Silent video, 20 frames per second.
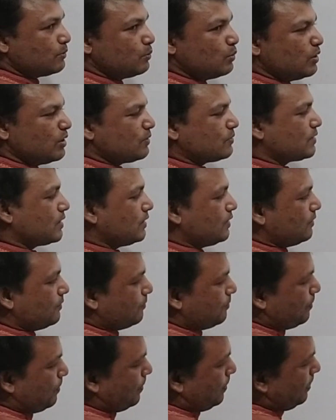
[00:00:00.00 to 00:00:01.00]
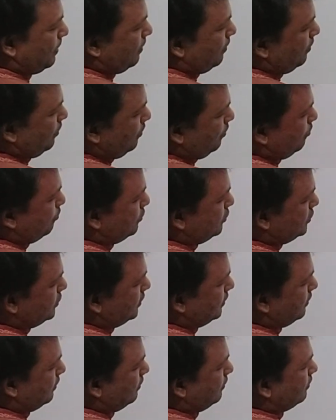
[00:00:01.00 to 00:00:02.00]
মধ্যে ভুলেও যাই
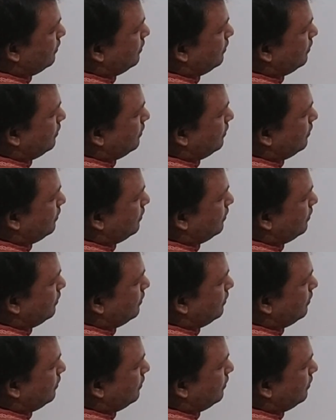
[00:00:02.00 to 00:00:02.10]
উনিশের